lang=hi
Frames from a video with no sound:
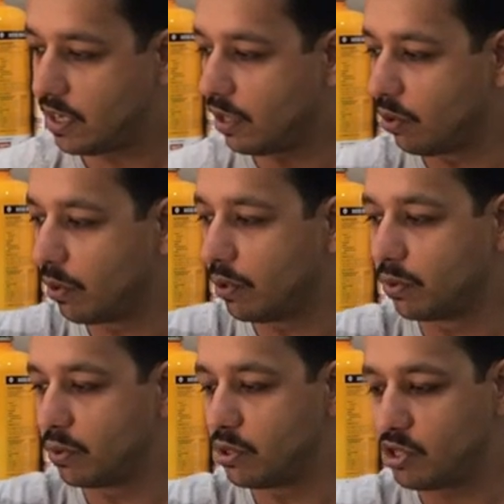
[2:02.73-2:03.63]
ये तो हो गए
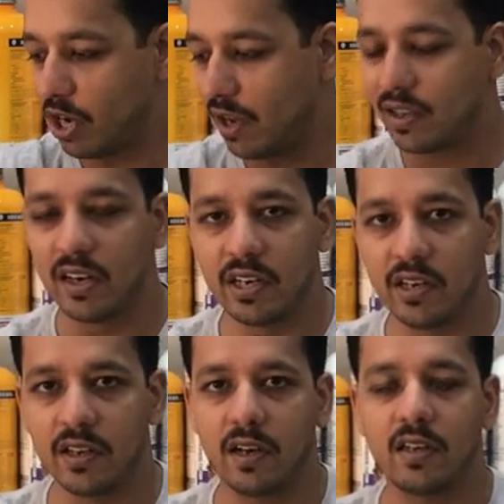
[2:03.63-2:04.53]
दोस्तों चार
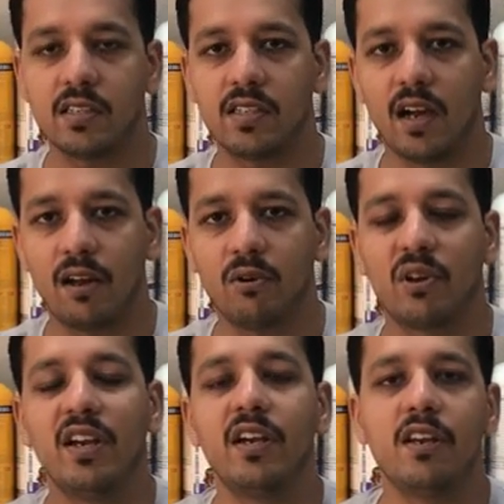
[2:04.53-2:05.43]
क्रेटीन अगर चारों
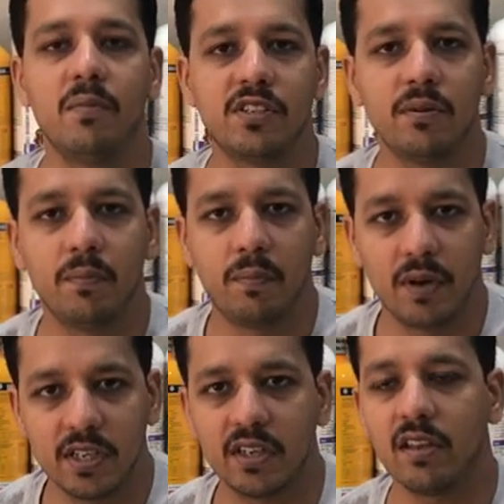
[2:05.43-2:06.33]
क्रेटीन में से
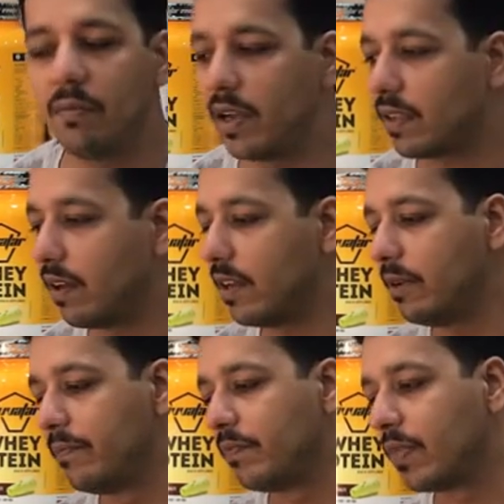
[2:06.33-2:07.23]
बजट की बात करें